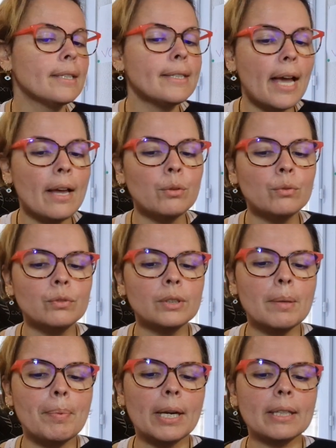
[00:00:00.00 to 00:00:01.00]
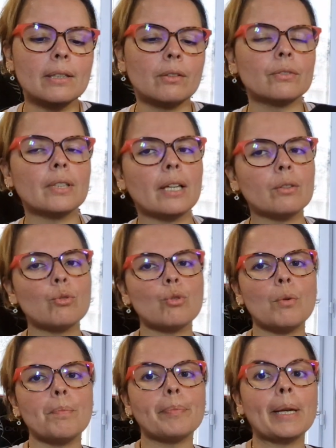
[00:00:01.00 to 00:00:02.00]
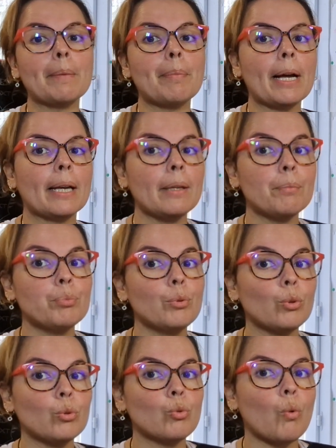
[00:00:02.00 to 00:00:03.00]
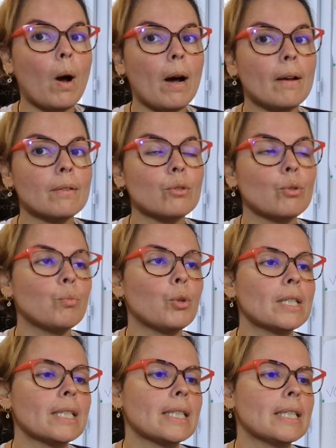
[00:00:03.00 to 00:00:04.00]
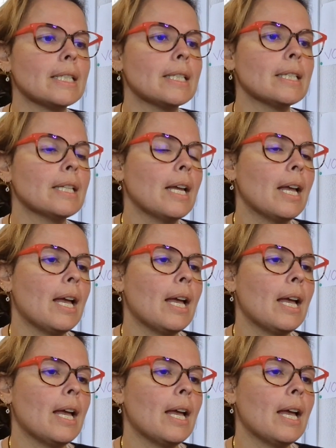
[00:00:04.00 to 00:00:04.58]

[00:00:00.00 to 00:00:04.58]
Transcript: Il y a un nouveau départ qui est en train de se préparer pour toi ce mois-ci.